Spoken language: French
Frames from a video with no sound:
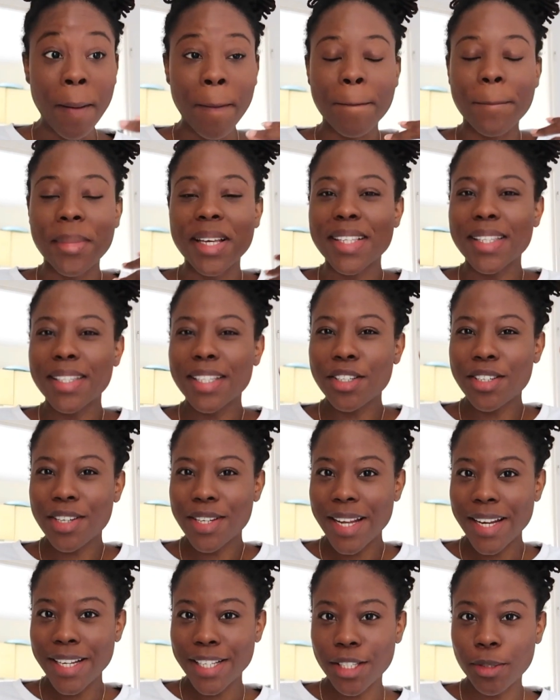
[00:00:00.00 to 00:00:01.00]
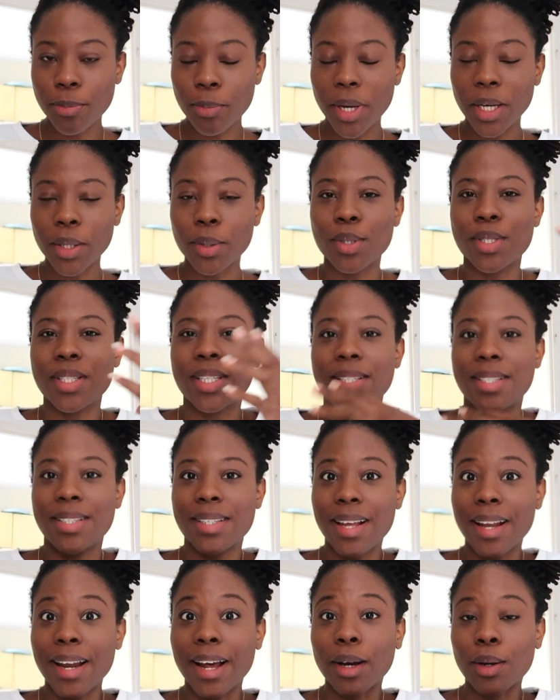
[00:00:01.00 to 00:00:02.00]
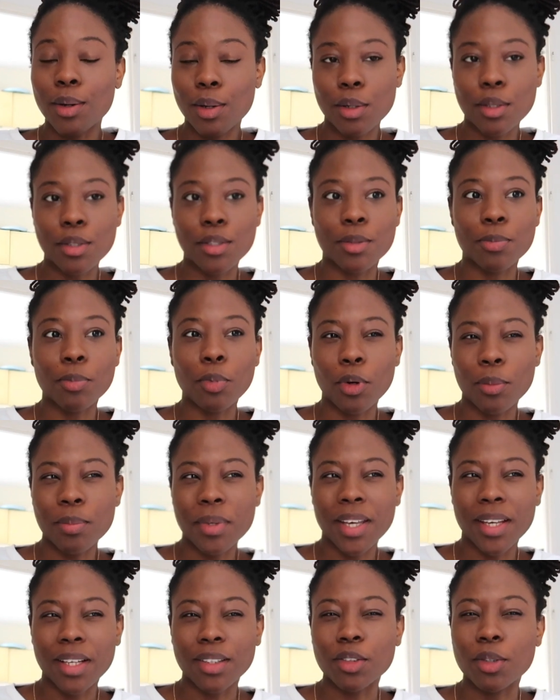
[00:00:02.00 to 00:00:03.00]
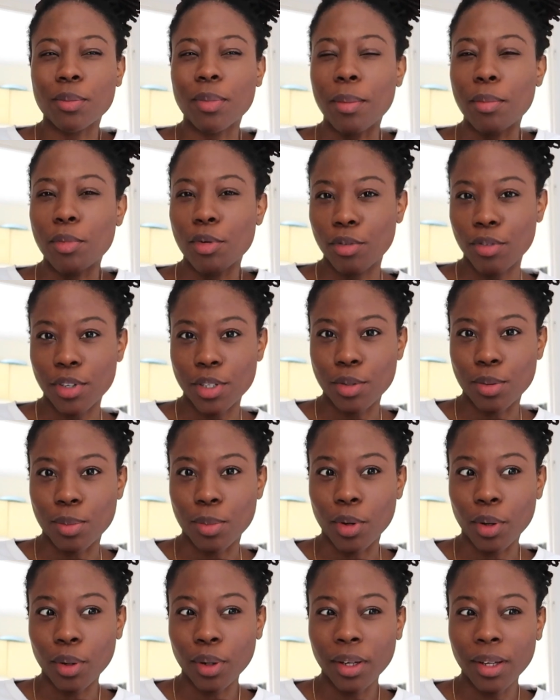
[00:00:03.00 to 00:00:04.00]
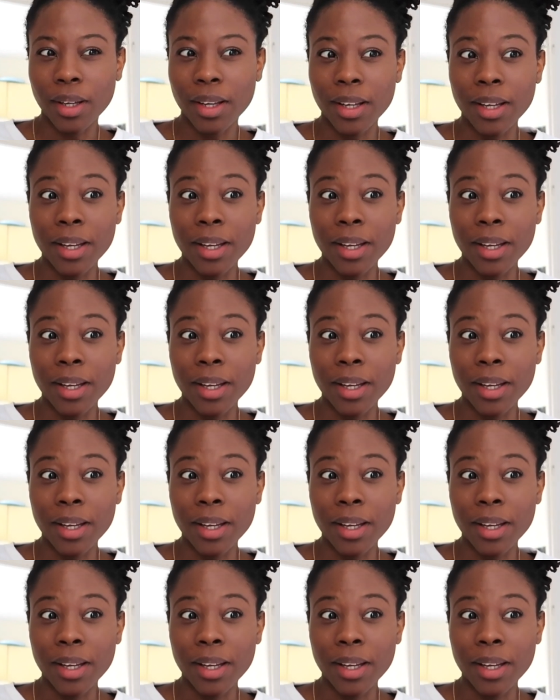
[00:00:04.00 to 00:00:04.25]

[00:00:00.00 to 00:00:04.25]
Mais si je n'analyse pas que c'est ça la cause première de ma mauvaise humeur,